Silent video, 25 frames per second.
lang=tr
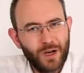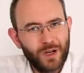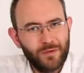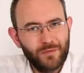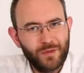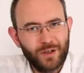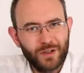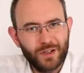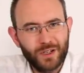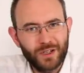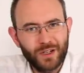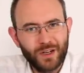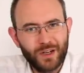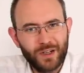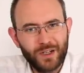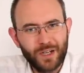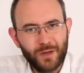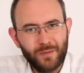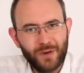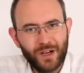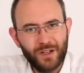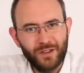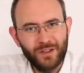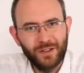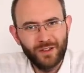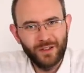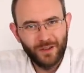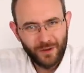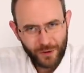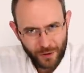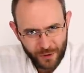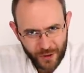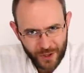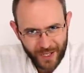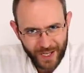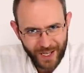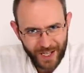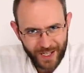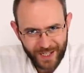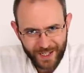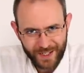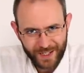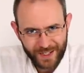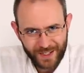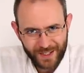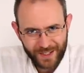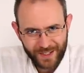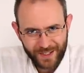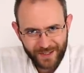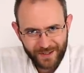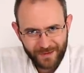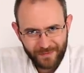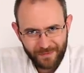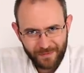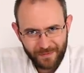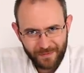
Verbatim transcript: Ben Barış Kahraman, hoş geldiniz.